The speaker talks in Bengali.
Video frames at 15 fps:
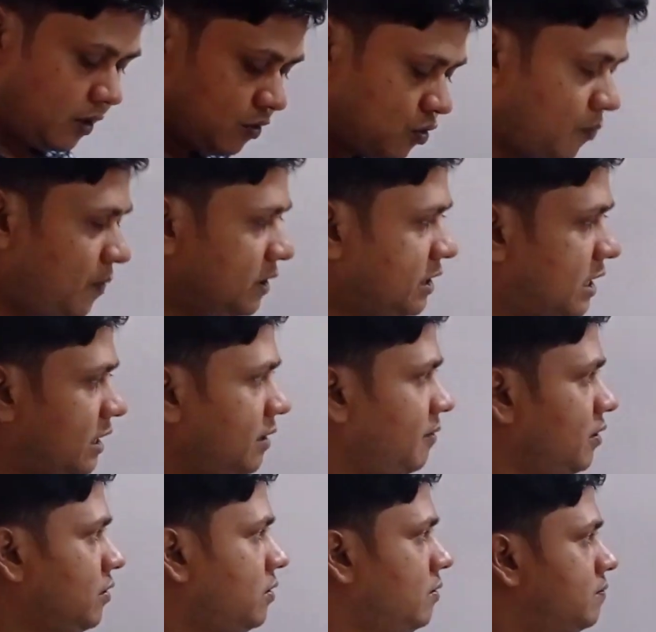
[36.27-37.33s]
সুপ্রিয়
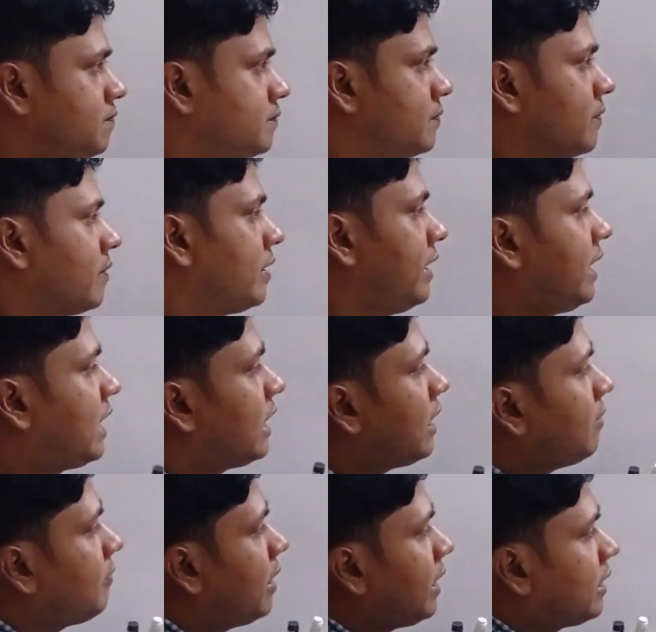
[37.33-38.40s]
শিক্ষার্থীবৃন্দ এখানে
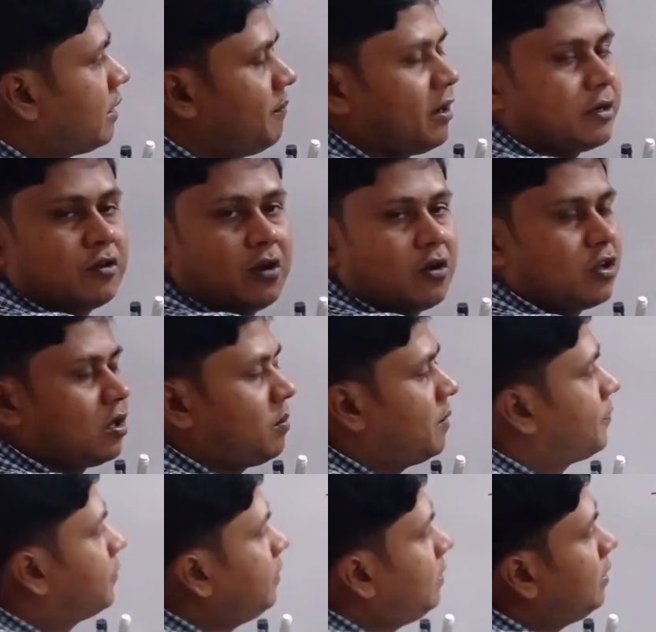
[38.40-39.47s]
আমরা একটা ভেক্টরের কথা
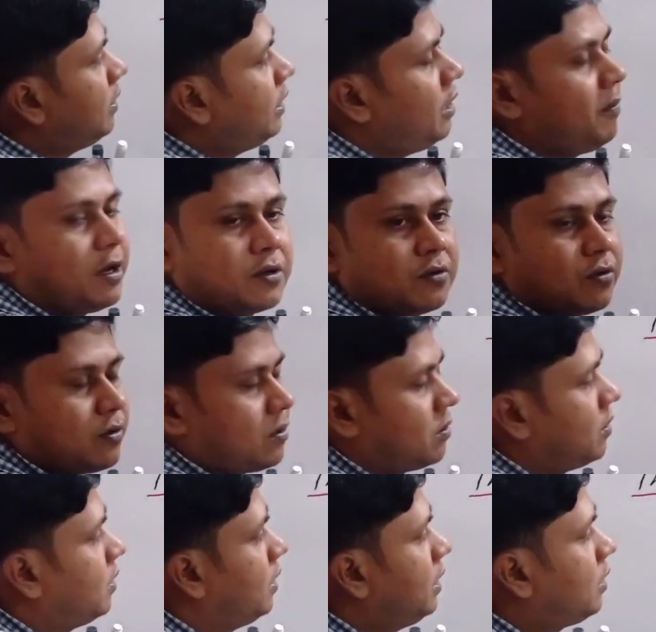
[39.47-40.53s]
ভাবছি এ ভেক্টর
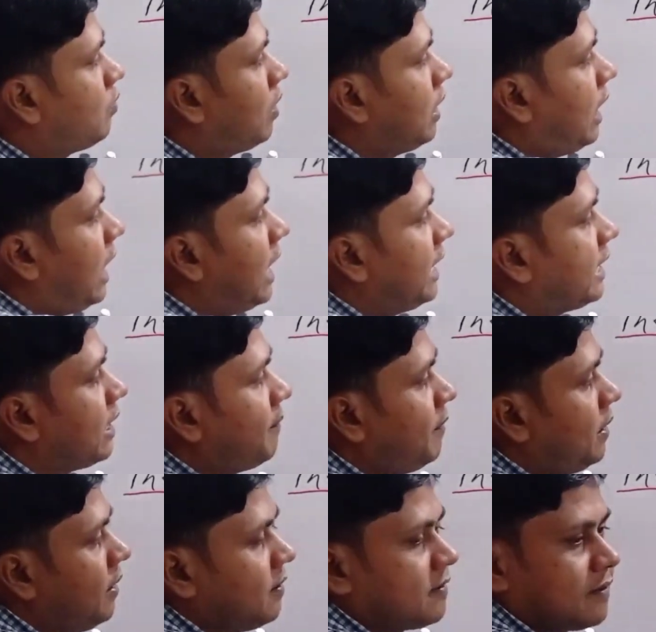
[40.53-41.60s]
ইকুয়াল আই ক্যাপ এ
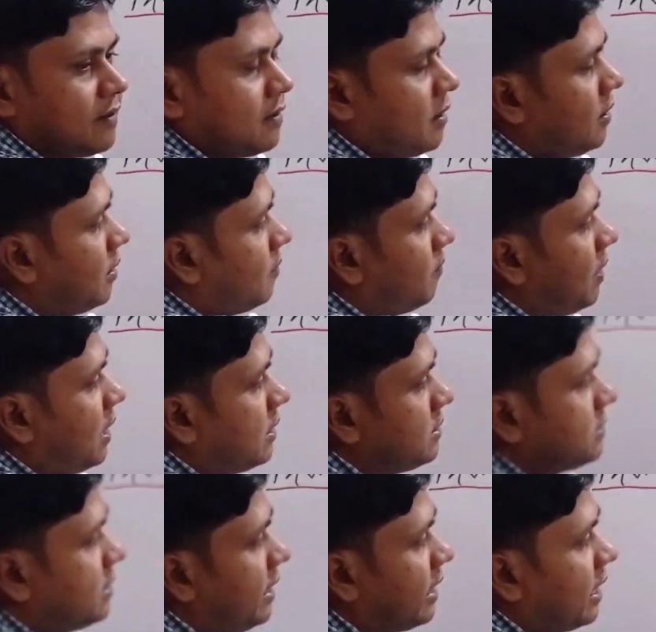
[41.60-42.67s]
এক্স প্লাস
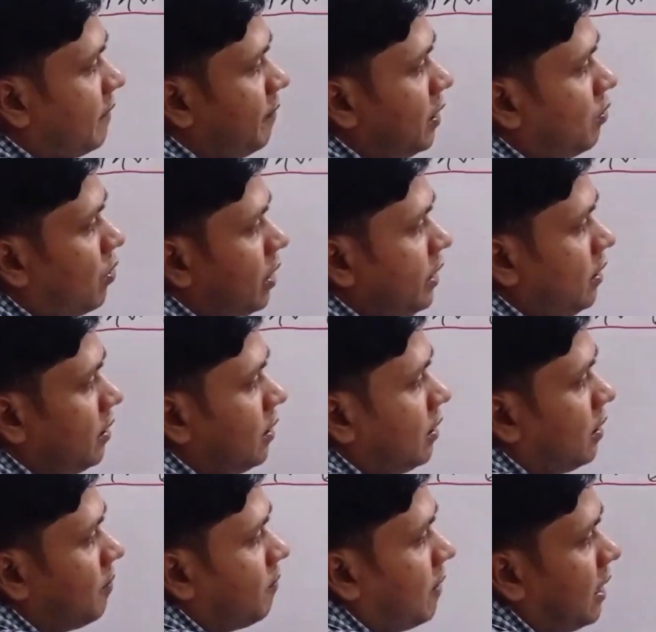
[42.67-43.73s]
জে ক্যাপ এ ওয়াই
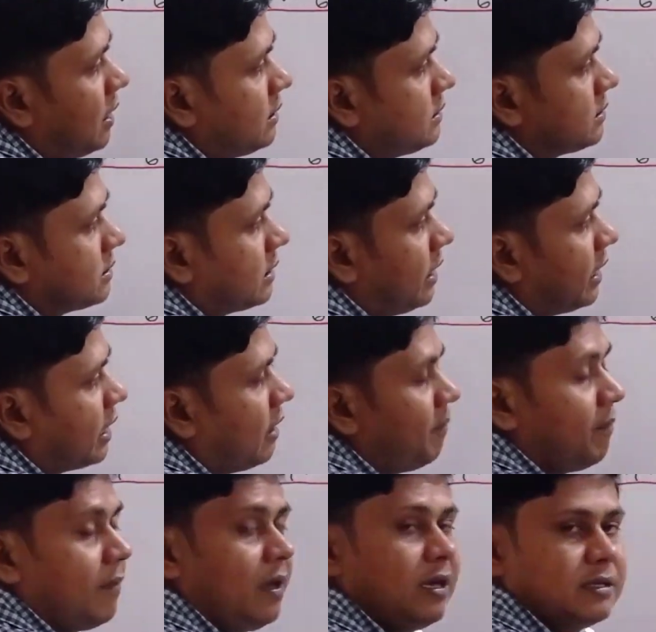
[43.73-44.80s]
প্লাস কে ক্যাপ
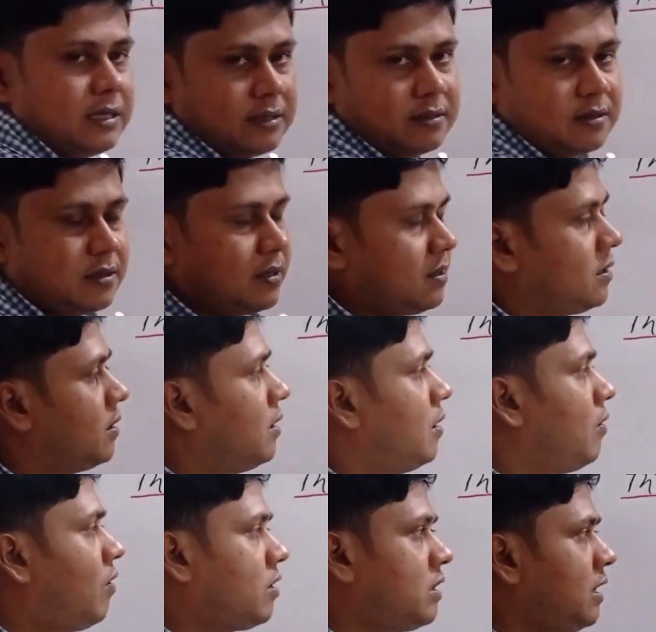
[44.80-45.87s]
এ জেড
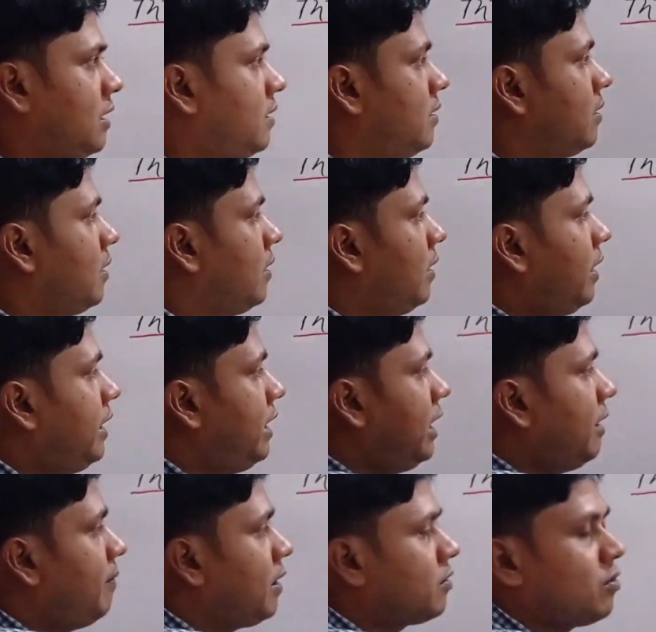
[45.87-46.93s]
অর্থাৎ এই এ
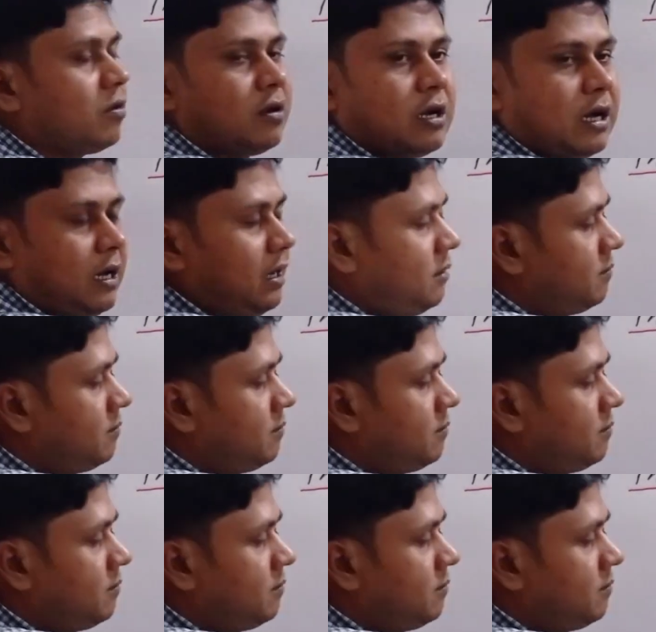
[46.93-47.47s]
ভেক্টরটা